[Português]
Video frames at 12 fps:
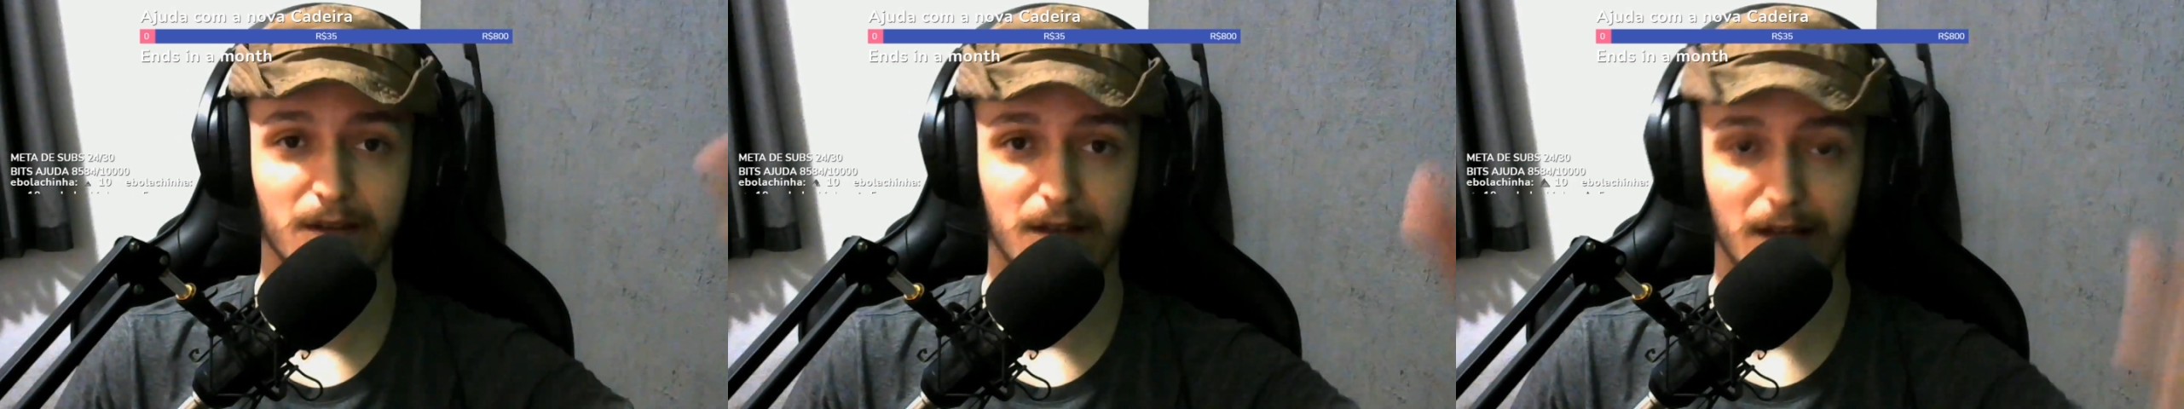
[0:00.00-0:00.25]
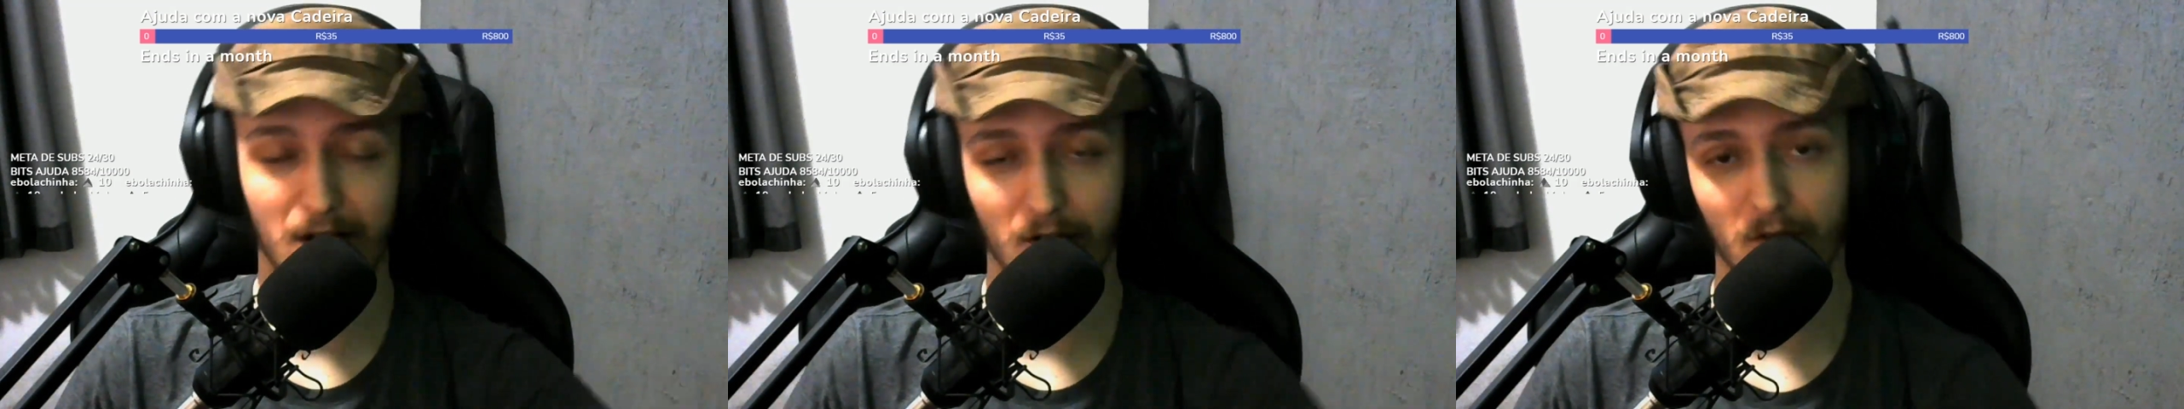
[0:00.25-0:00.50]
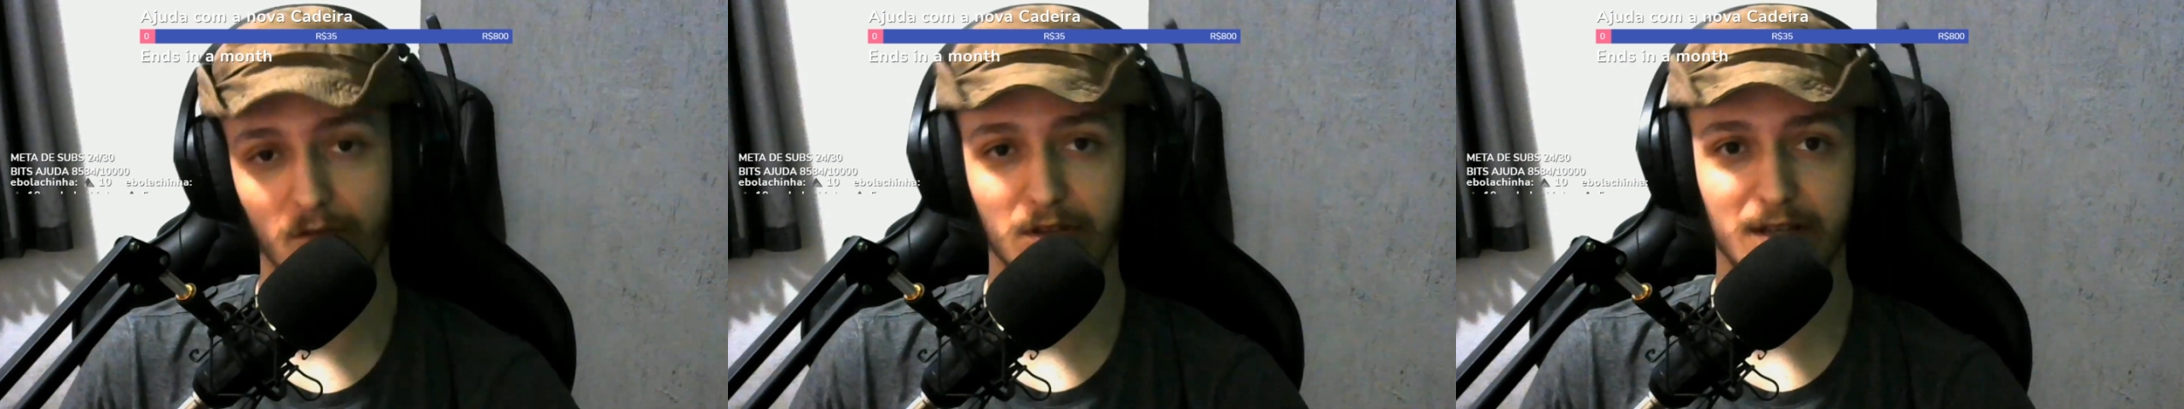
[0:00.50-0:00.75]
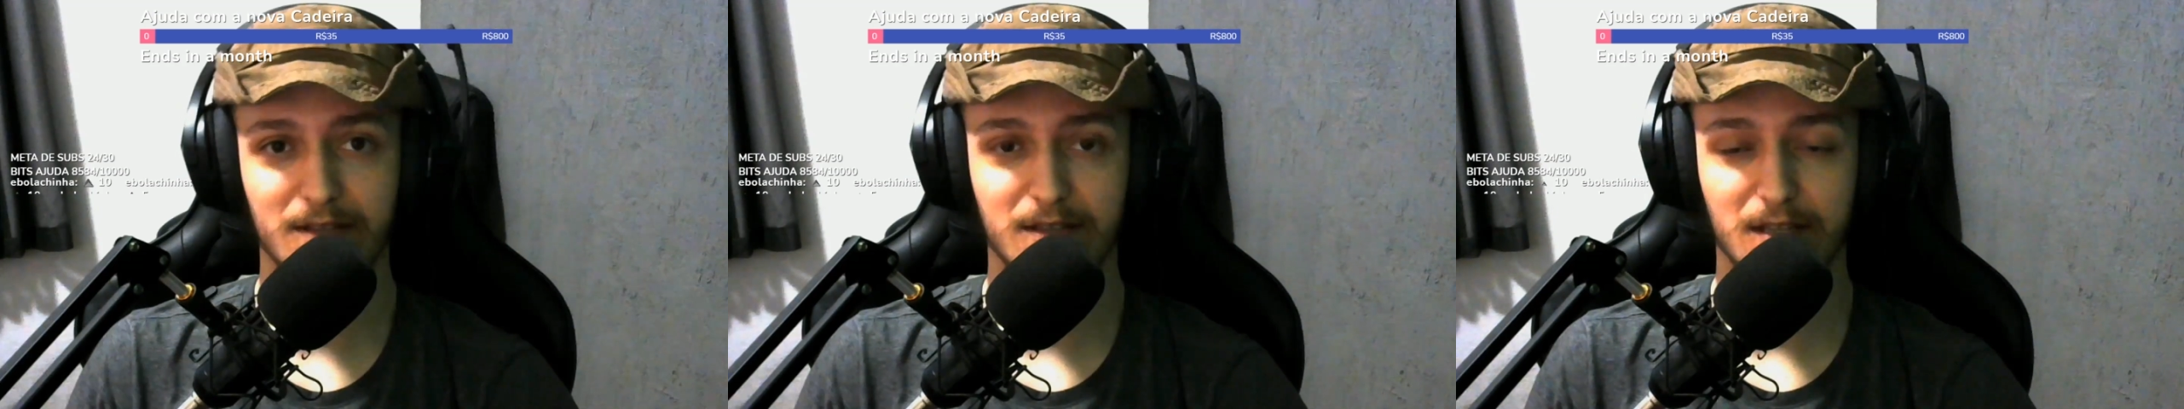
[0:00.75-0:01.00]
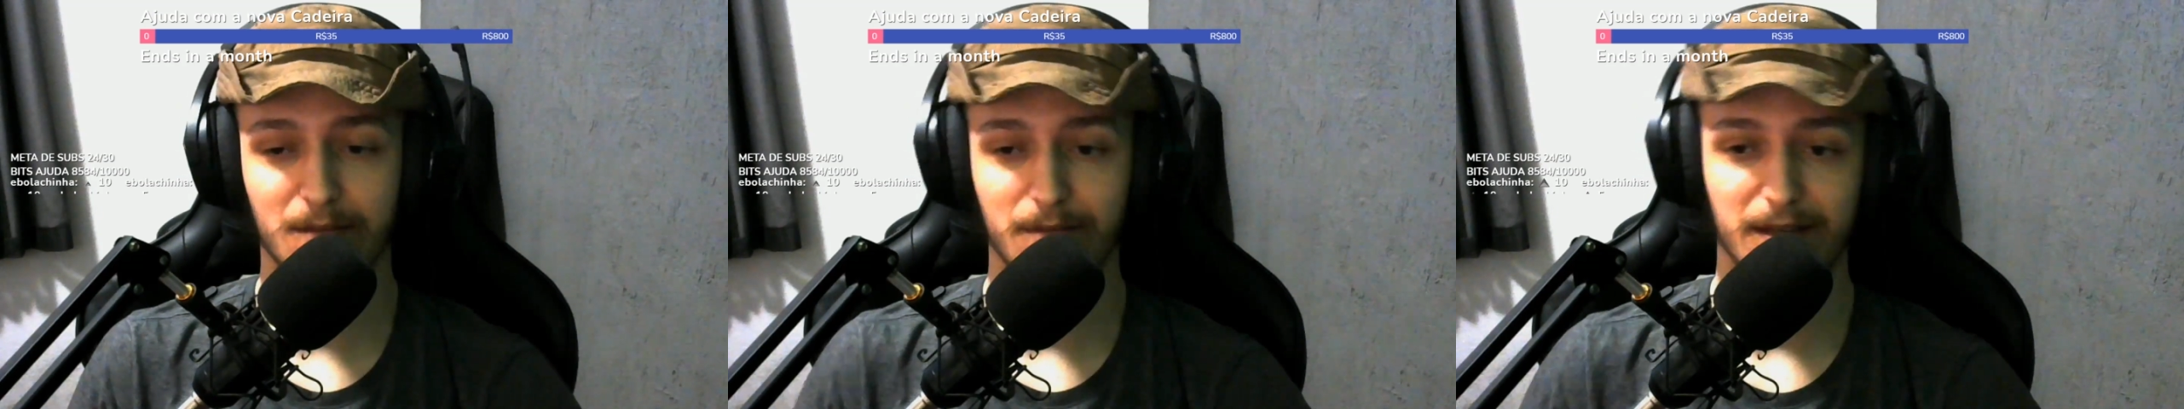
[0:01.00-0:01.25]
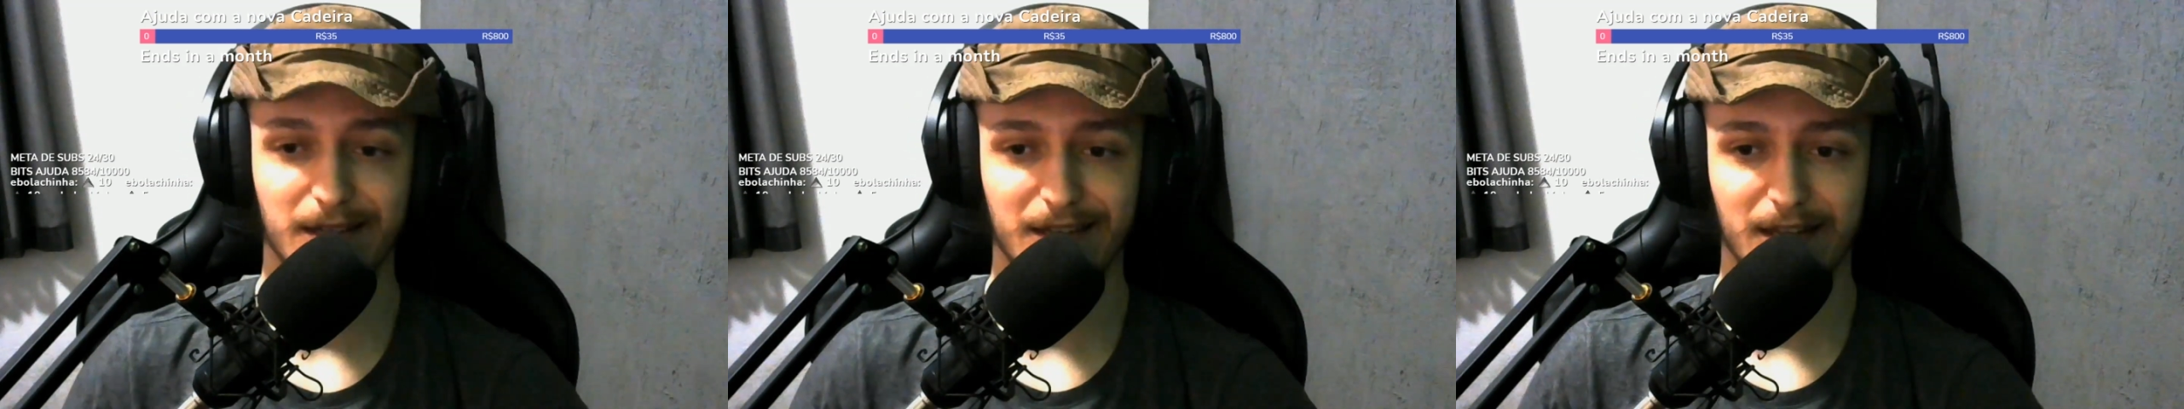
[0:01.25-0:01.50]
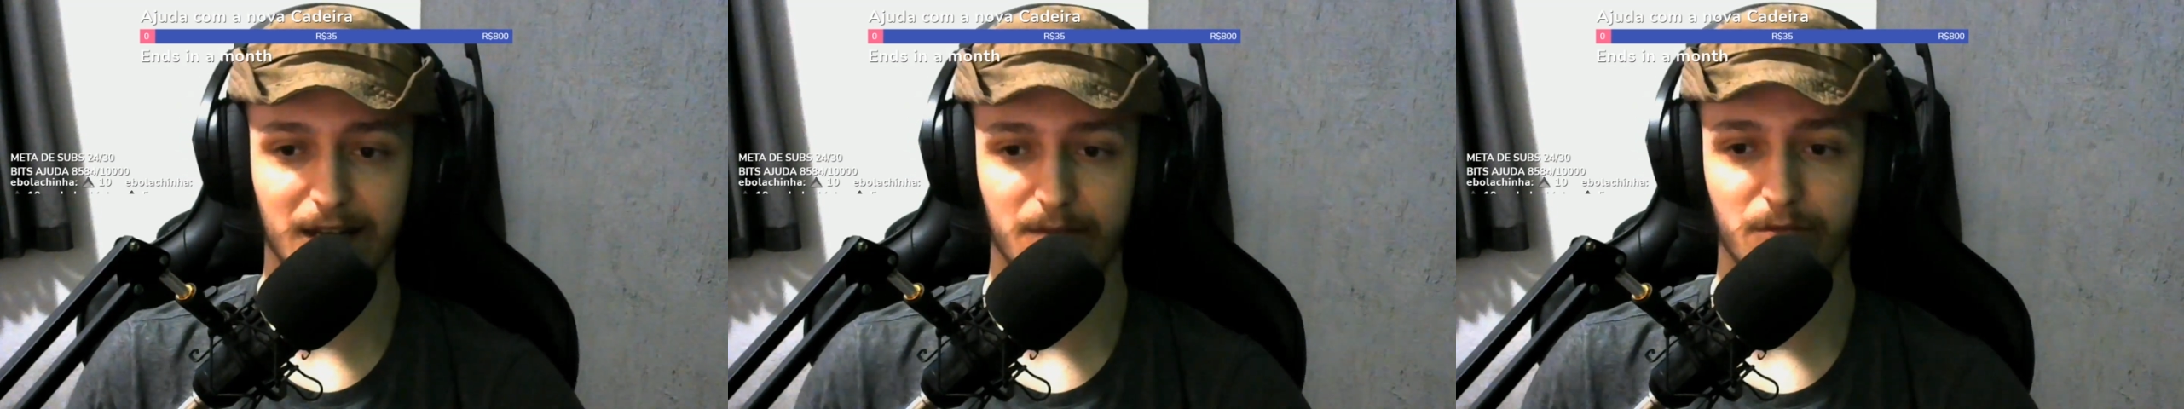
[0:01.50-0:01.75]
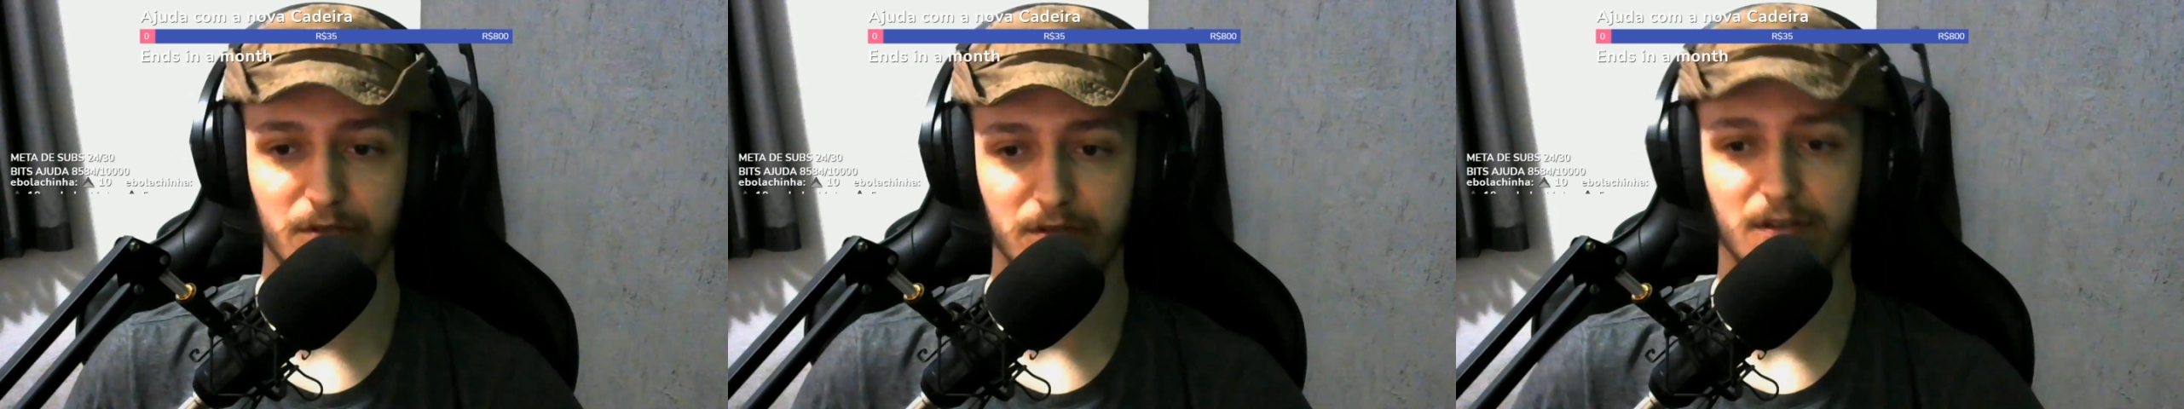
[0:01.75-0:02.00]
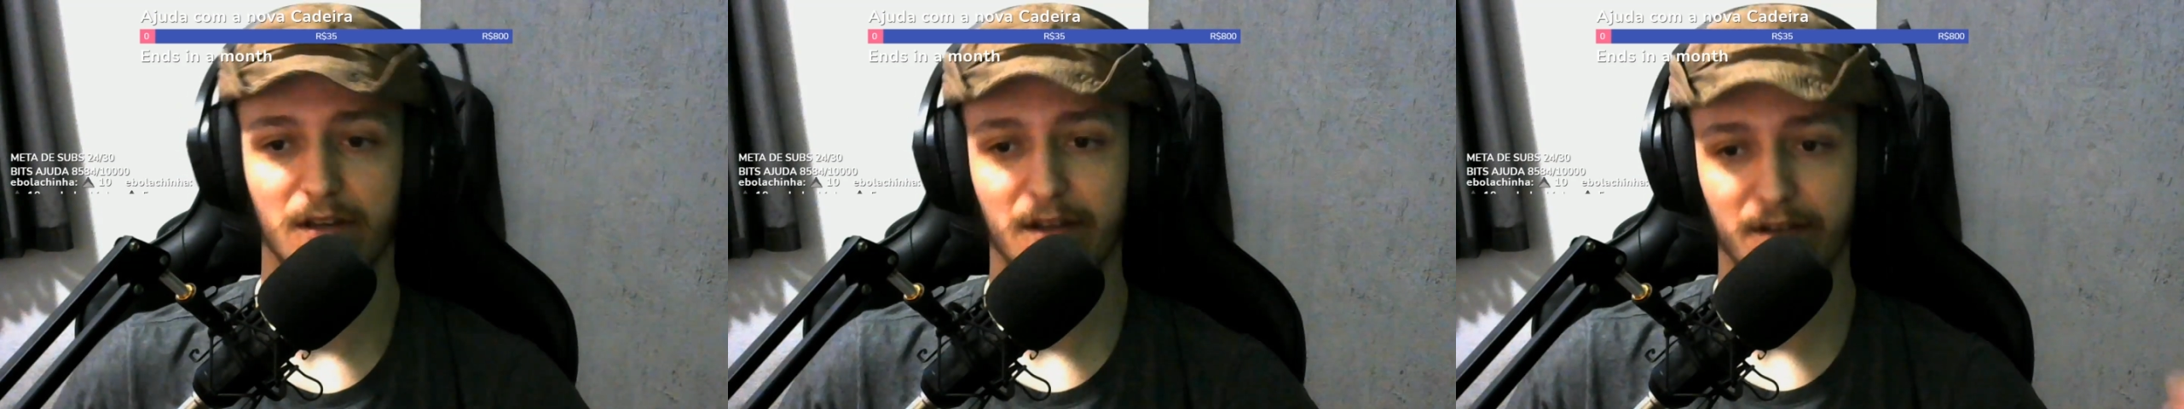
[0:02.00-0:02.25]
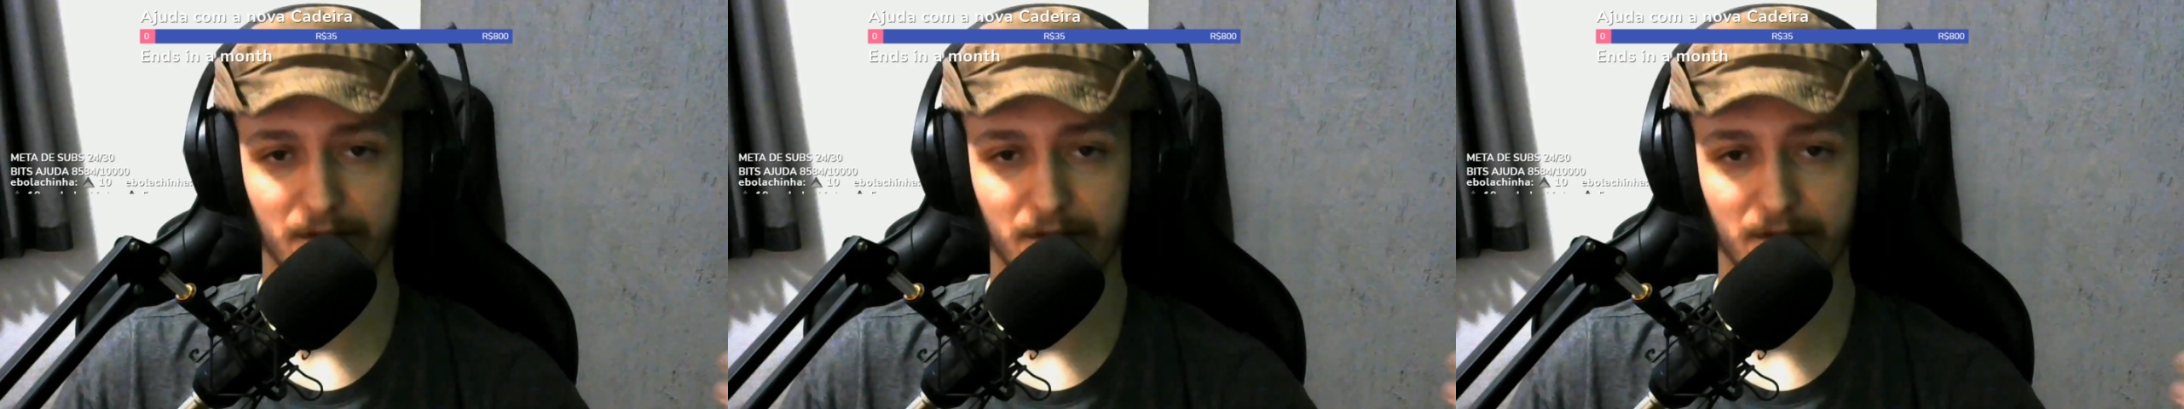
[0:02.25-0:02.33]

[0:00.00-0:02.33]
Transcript: Ao longo dessa semana teremos